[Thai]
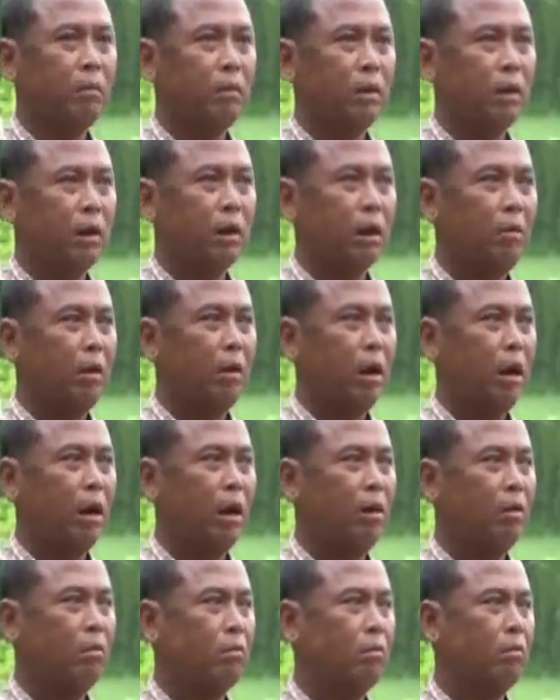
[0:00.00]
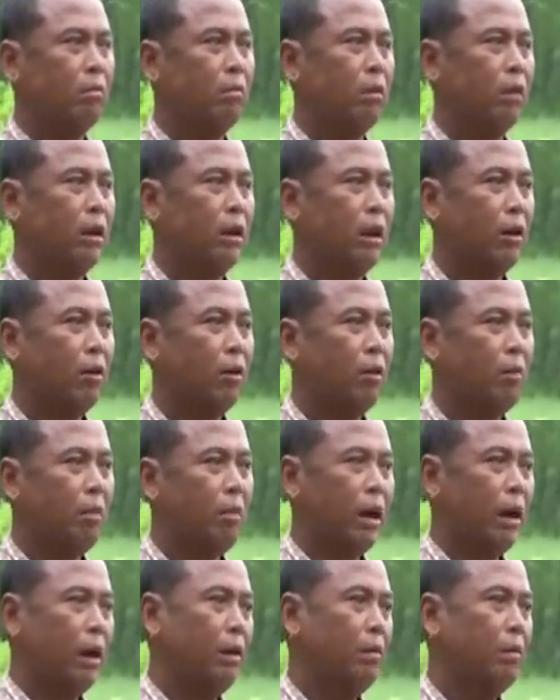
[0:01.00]
นายกระทงโชควิบูลย์
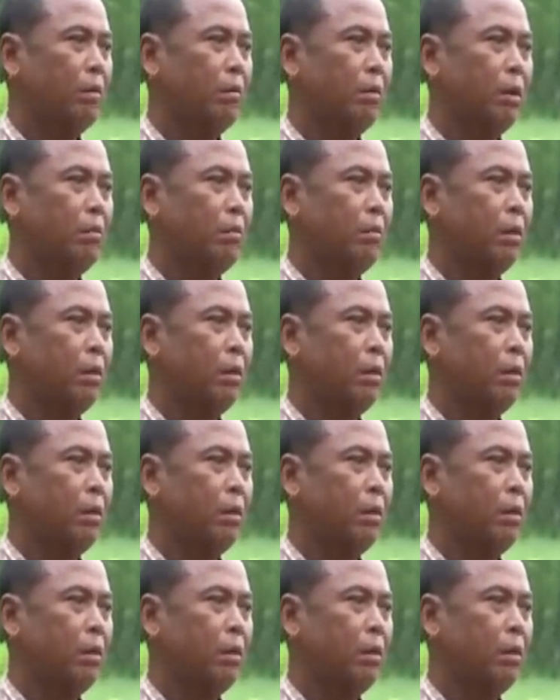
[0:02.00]
ซึ่งเป็นผู้ให